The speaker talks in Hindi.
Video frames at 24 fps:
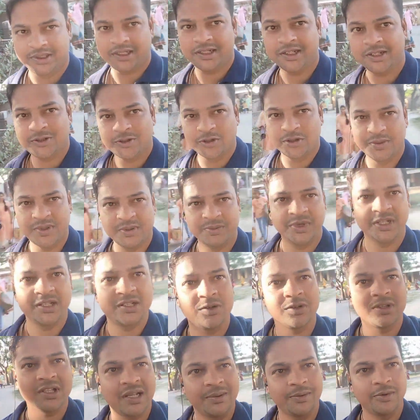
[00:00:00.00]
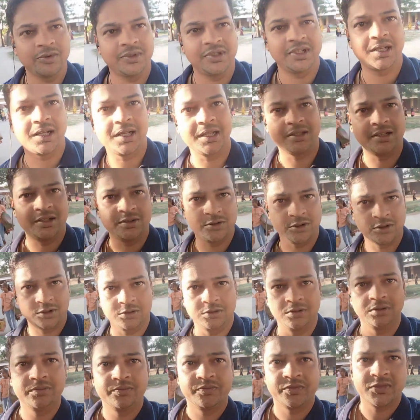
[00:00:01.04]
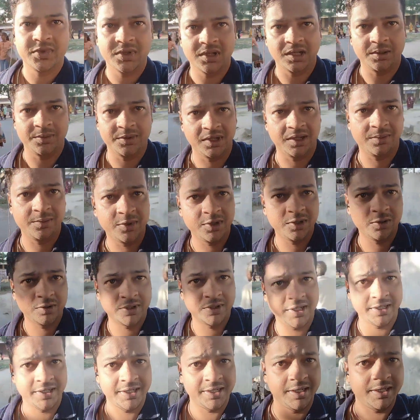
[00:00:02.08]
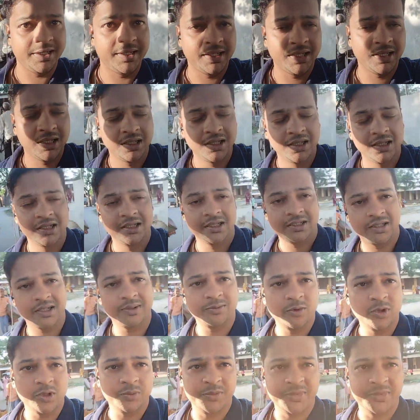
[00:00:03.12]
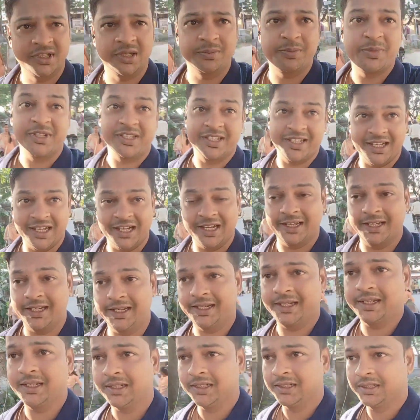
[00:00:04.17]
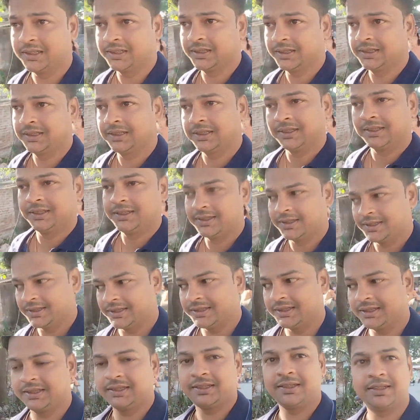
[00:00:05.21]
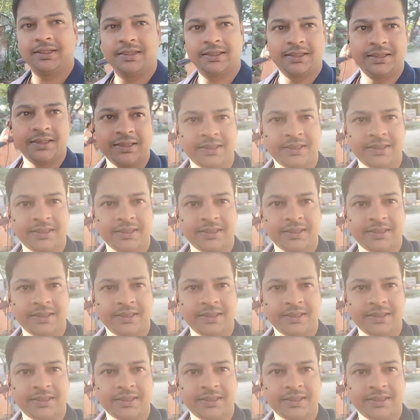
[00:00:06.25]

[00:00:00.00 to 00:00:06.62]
चलिए जो भी मंदिर होता आप लोग दिखाता हूँ दोस्तों अभी हम ये लोग देखे नहीं हैं सब पीछे पीछे आ रहे हैं आगे